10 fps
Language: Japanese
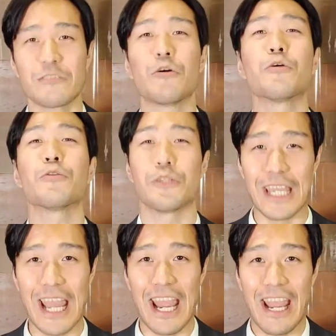ということ
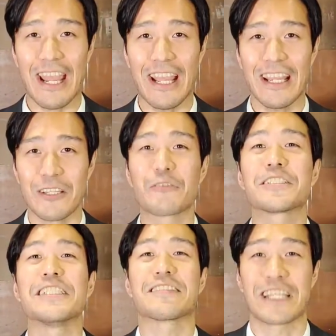で、よろ
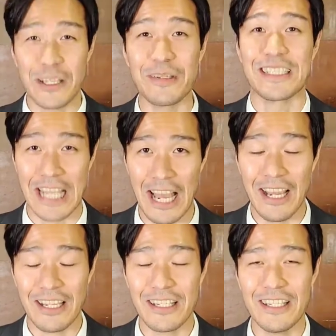しいですかね、皆さ
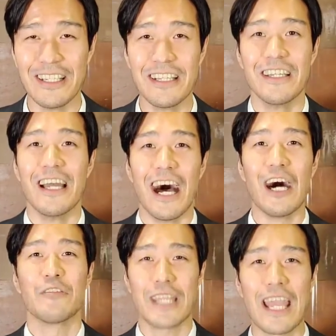ん。
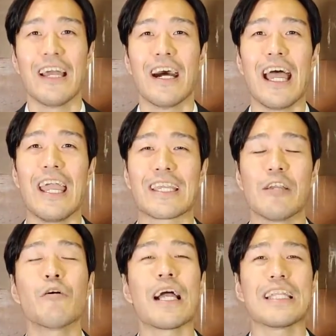あのね、えー、
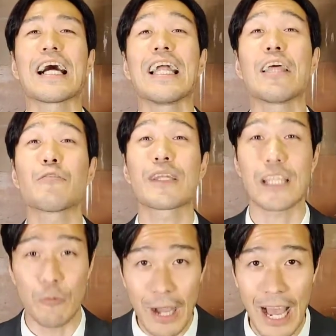嫌悪感抱かれる
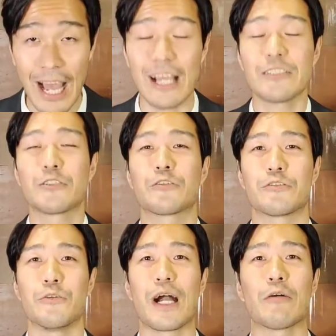方は、ちょっと
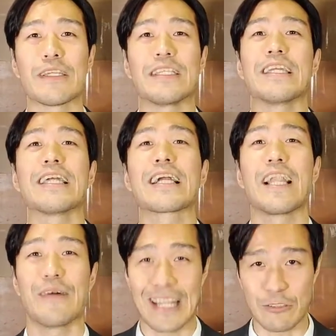動画を切っていただけ
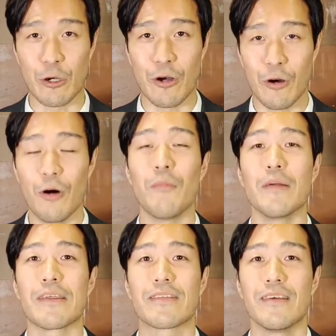ればなと思い
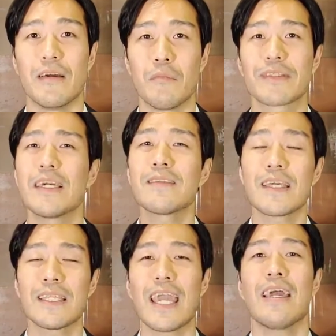ます。もう全
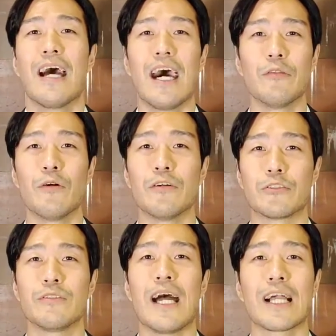然ね、あの、
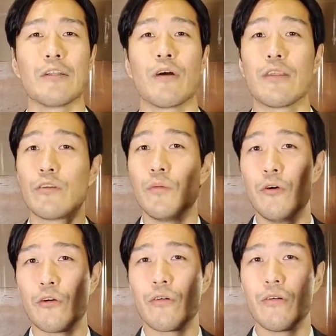10円ハゲの画像
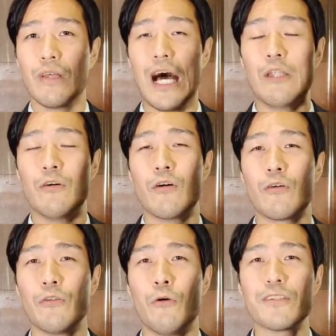も、あの、
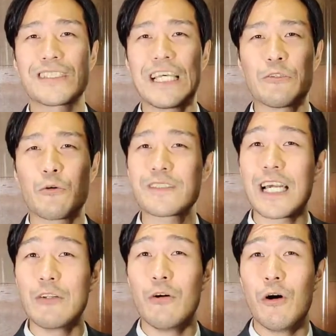このおっさんの小
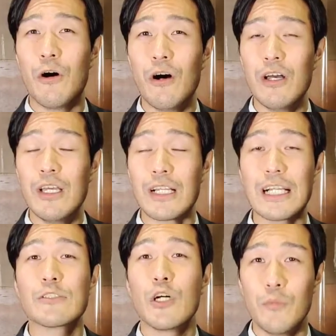坂の
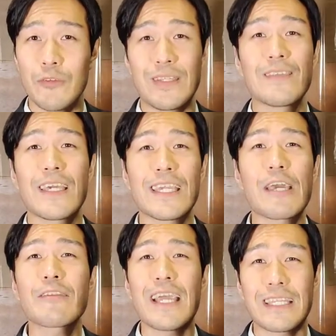画像も全然いけ
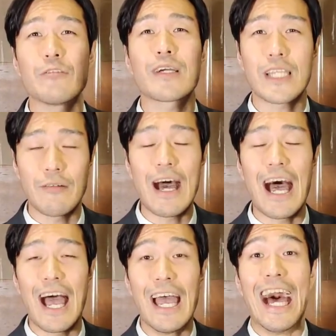るでっていう方
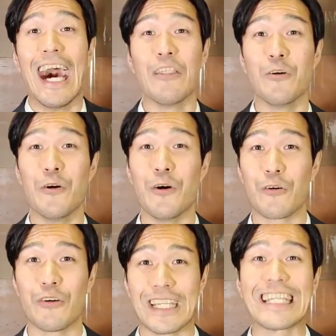は、あの、
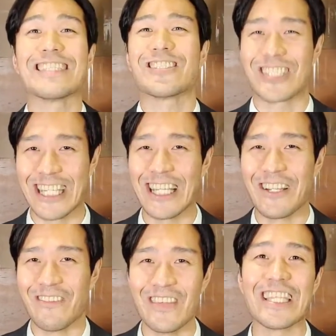引き続き
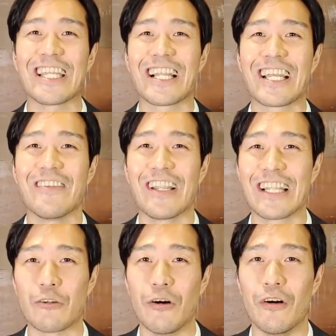見ていただければ
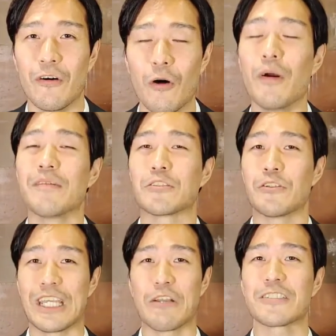なと思います
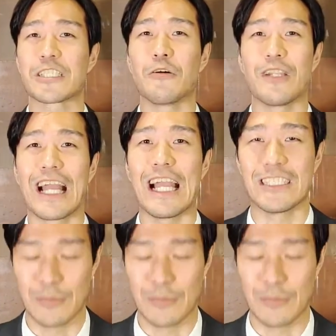ので、よろしくお願い